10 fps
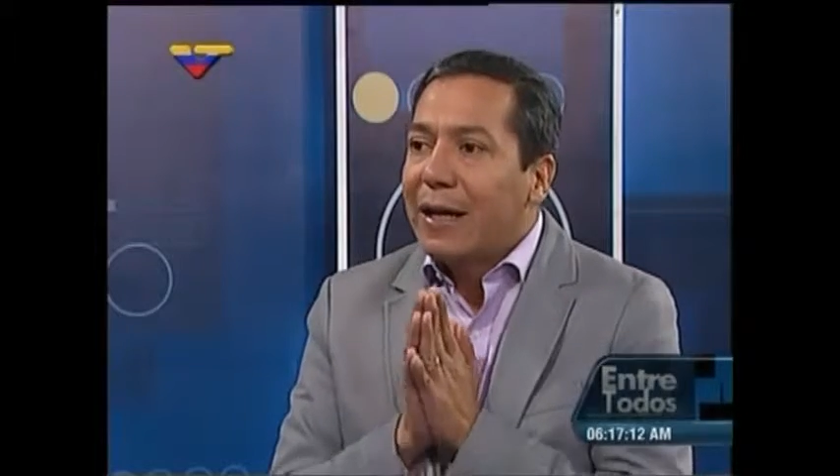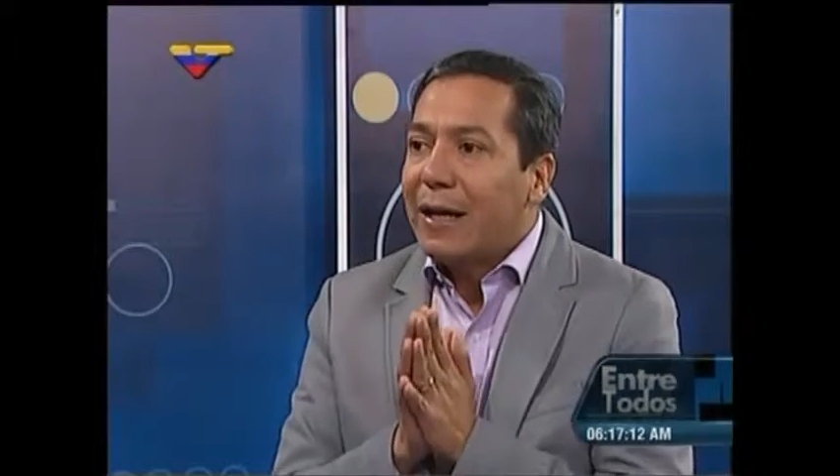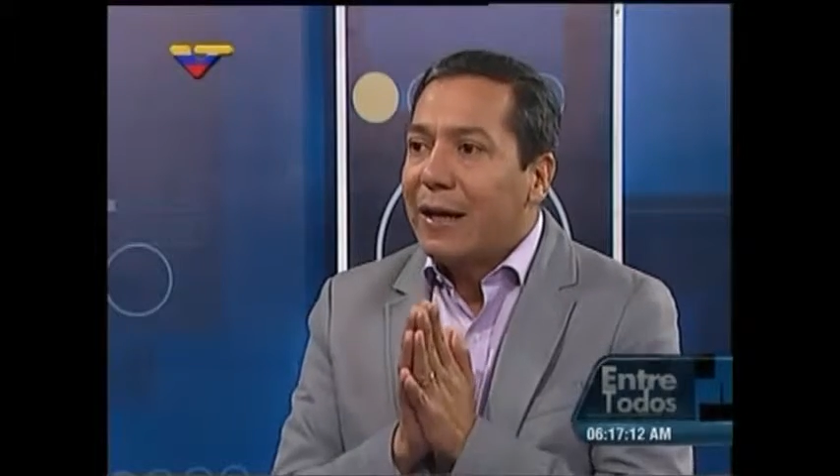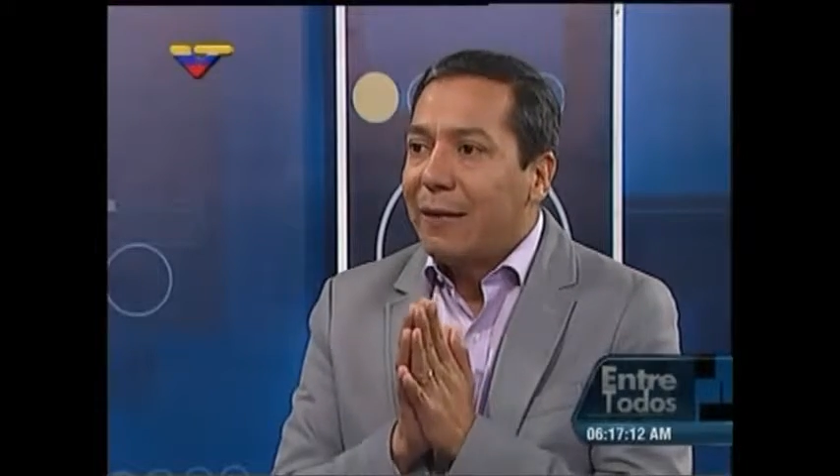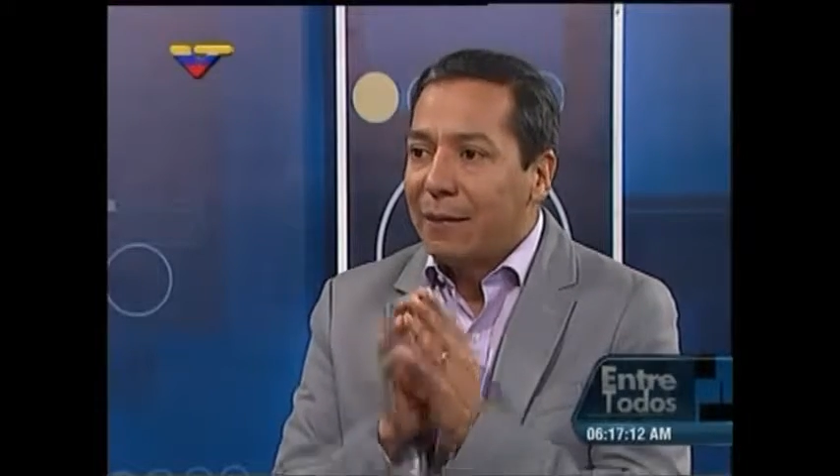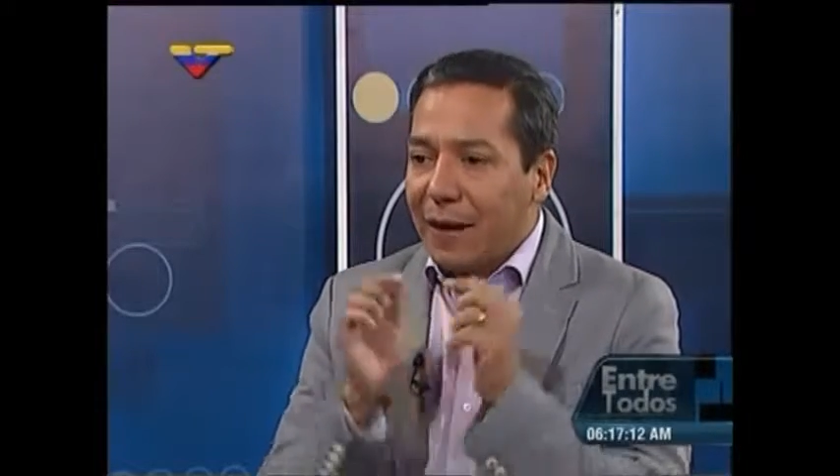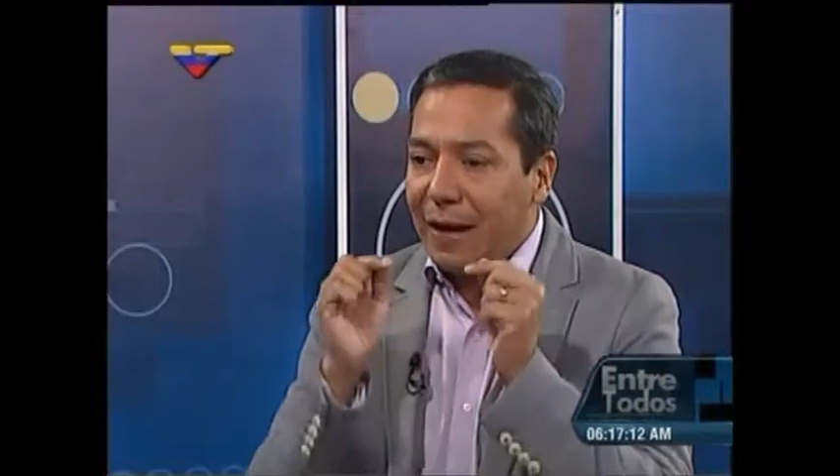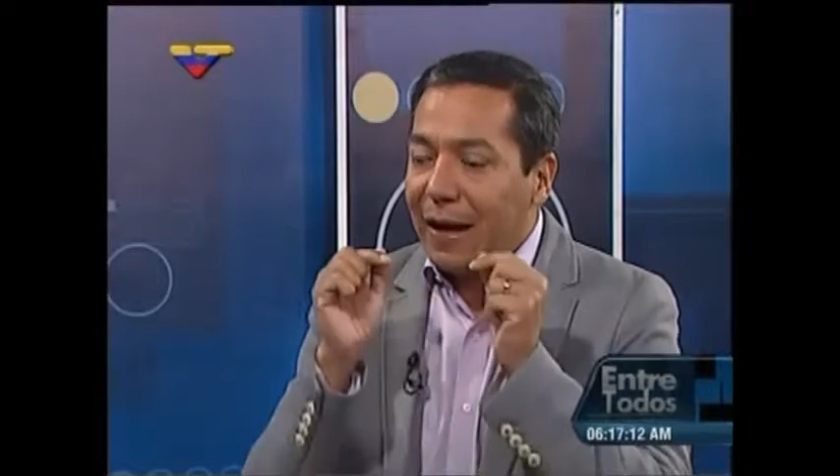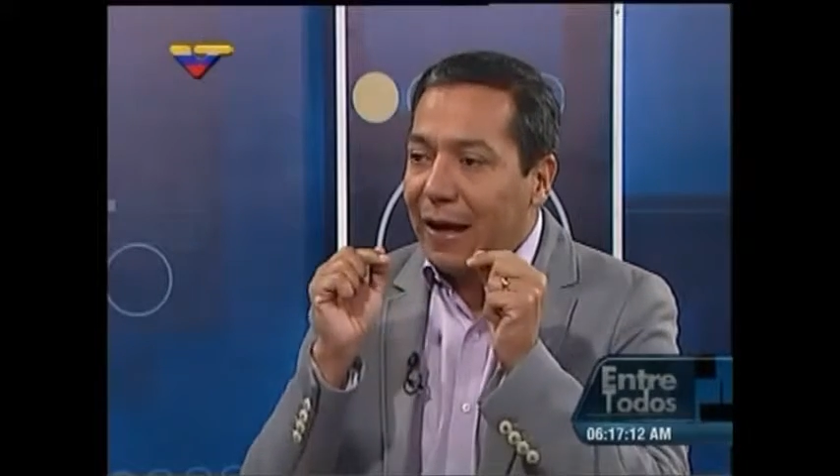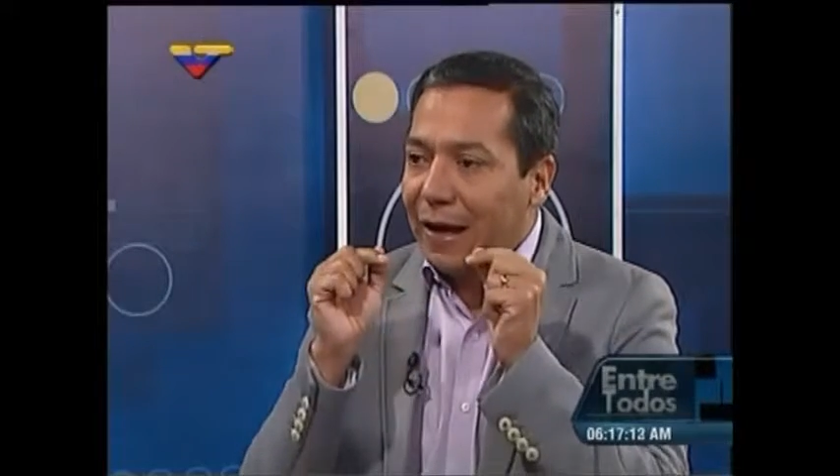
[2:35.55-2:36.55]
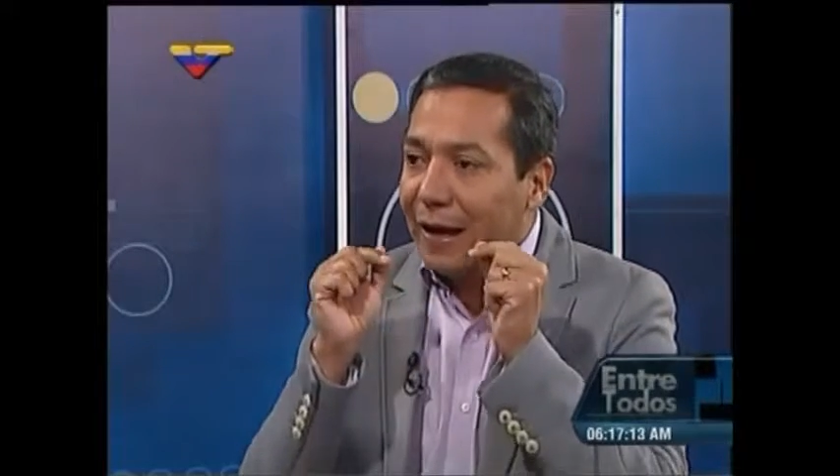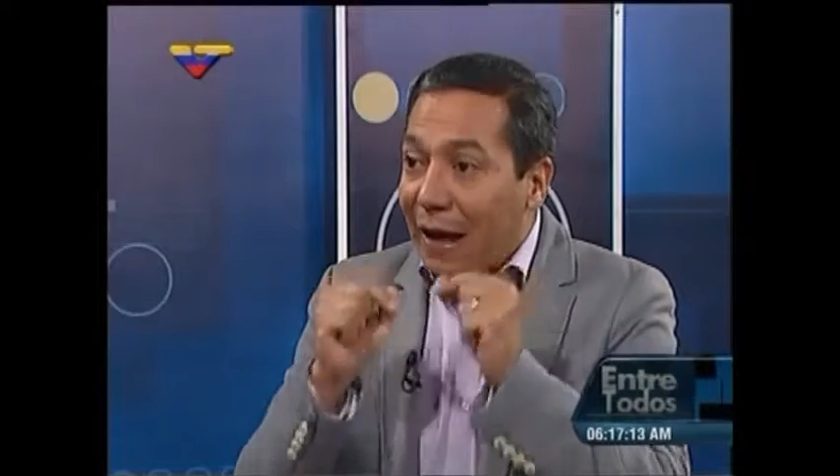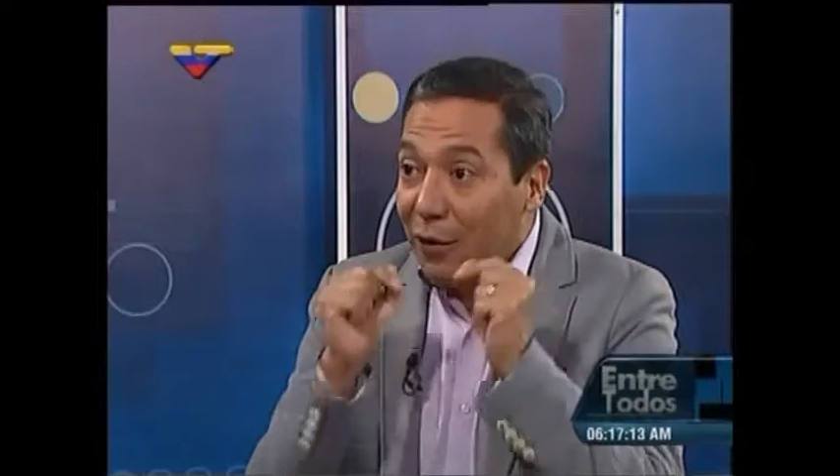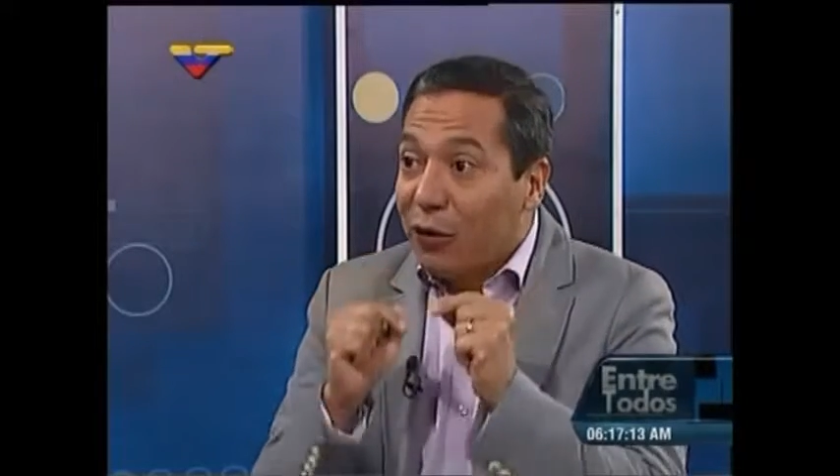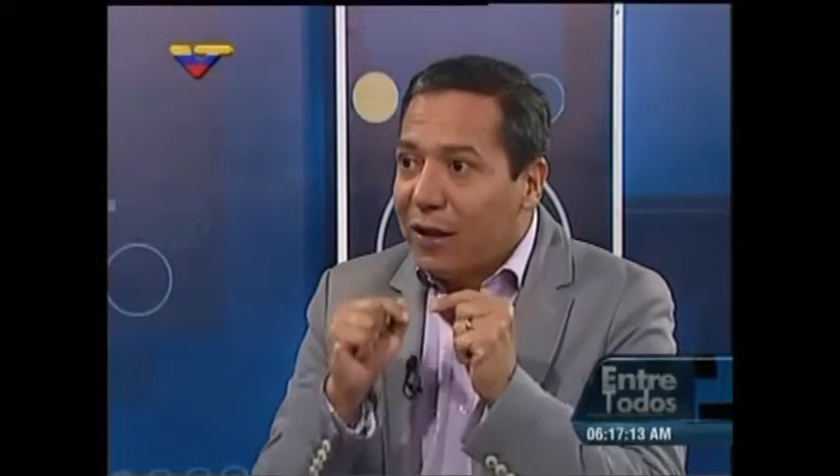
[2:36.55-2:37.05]
Y
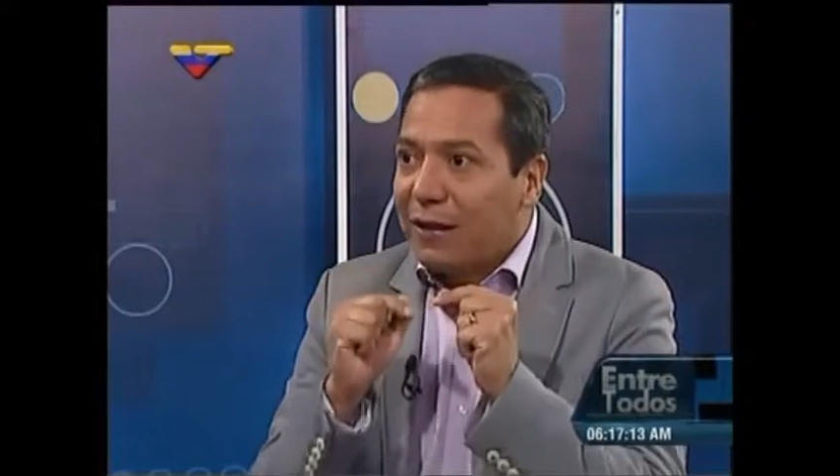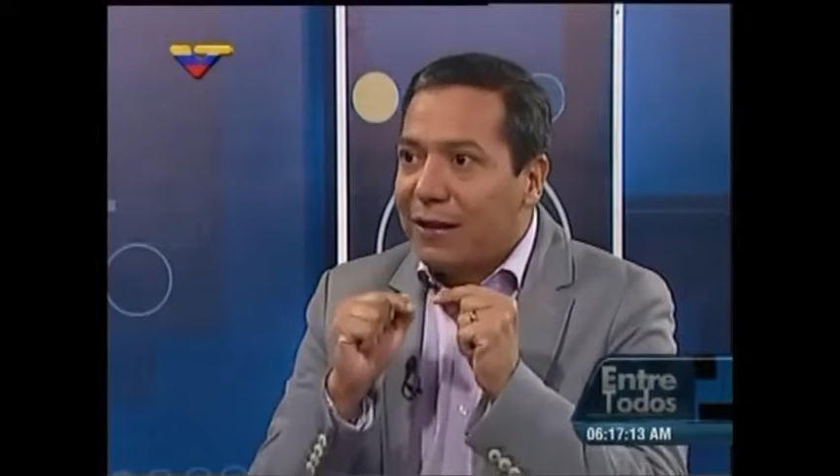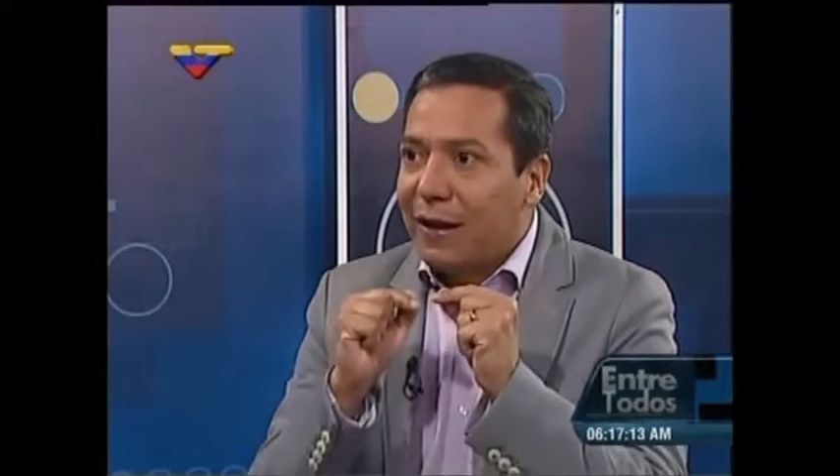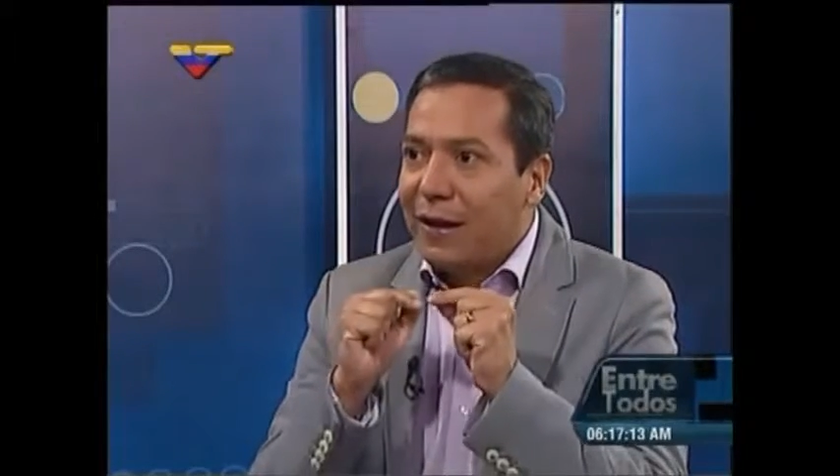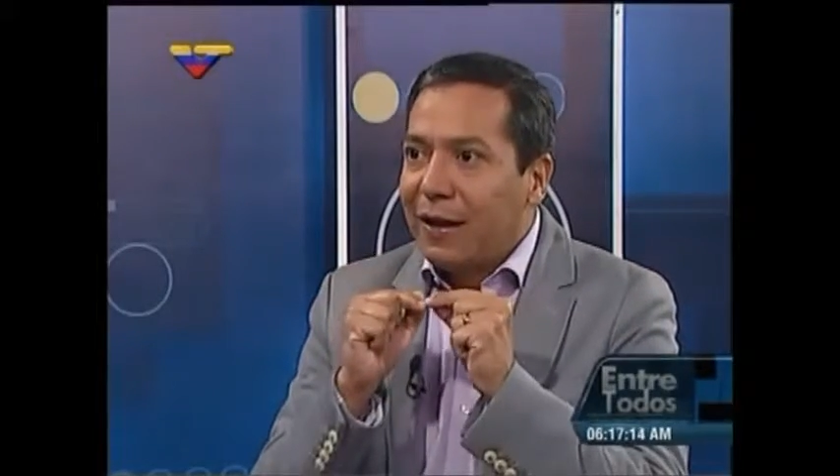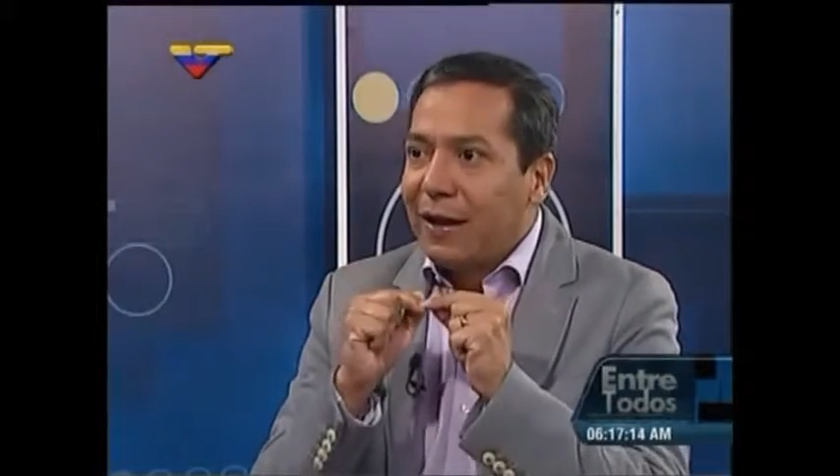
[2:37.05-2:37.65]
la noticia